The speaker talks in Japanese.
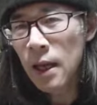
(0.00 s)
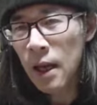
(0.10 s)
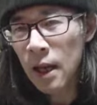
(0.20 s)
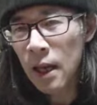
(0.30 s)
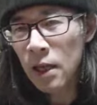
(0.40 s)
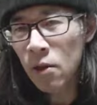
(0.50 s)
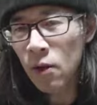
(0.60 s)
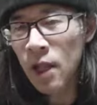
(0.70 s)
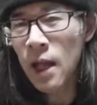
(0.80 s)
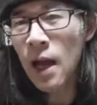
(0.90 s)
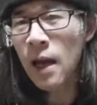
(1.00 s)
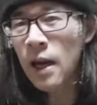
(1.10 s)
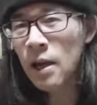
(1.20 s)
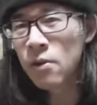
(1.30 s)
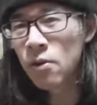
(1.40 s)
えー、っとギター
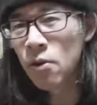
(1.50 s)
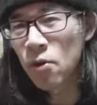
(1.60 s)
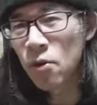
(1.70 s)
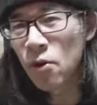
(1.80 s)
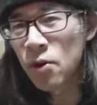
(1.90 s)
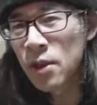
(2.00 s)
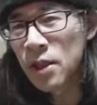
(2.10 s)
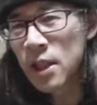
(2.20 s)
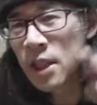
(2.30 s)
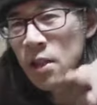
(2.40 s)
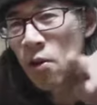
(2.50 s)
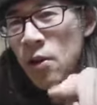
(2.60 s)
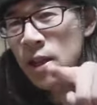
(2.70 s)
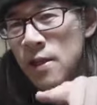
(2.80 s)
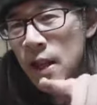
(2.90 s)
から来るこの信
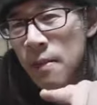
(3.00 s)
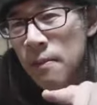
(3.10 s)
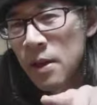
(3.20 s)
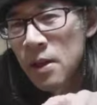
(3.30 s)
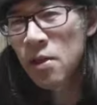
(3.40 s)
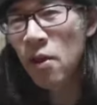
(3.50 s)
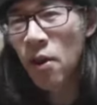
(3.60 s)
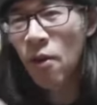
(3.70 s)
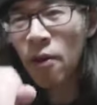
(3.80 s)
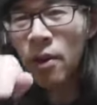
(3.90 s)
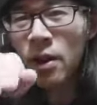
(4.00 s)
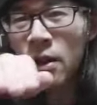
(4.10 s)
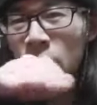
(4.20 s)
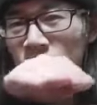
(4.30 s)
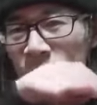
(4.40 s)
号ですねそれを
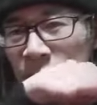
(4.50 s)
この